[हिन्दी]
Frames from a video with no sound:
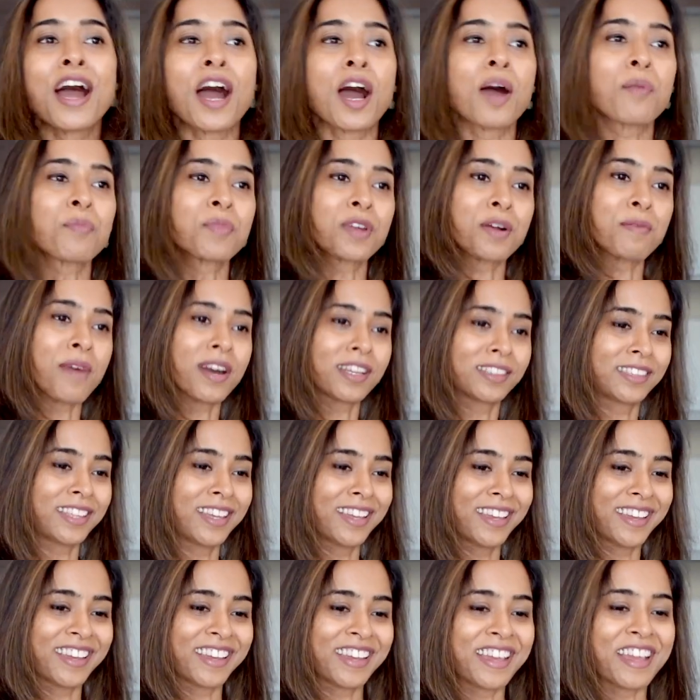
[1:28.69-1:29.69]
हम कमाते
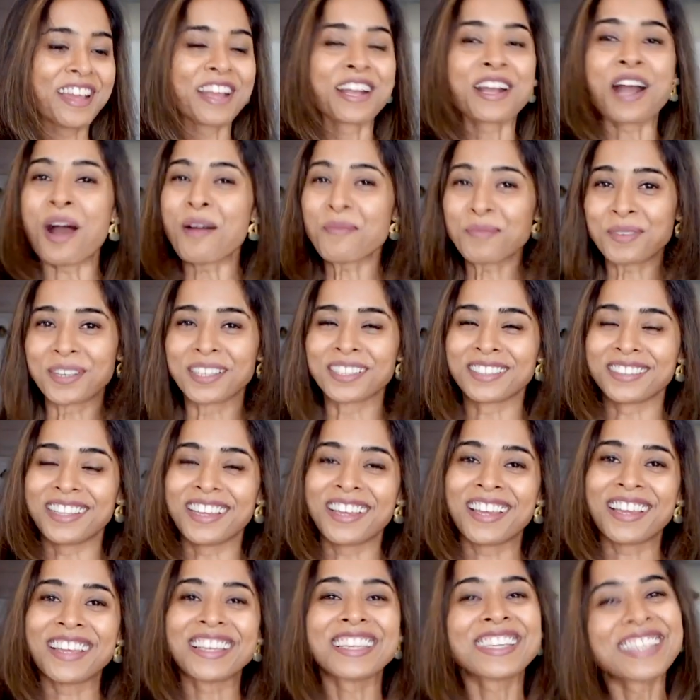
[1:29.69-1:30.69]
हैं काम करते
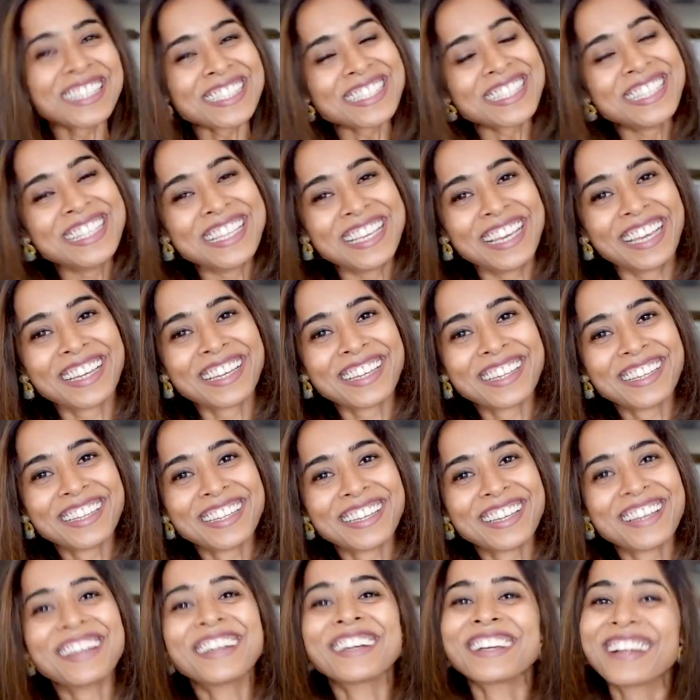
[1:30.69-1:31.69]
हैं किस लिए
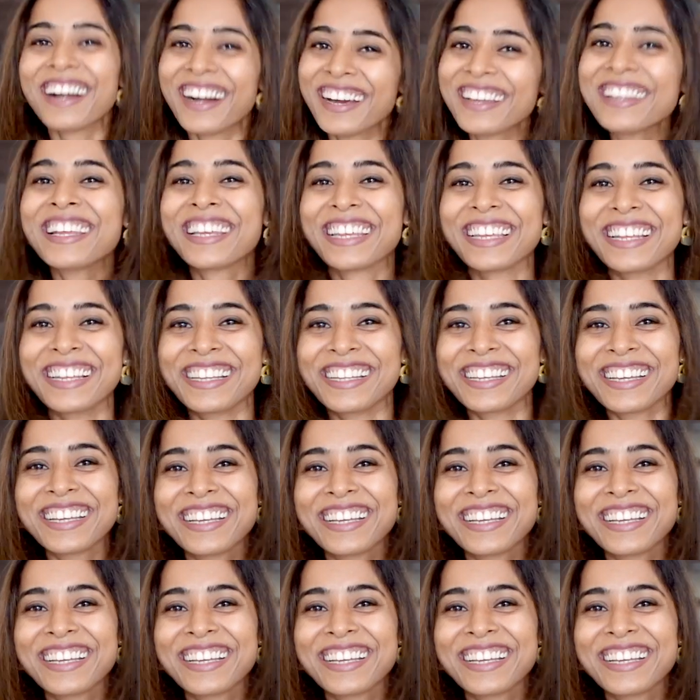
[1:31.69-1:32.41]
खाने के लिए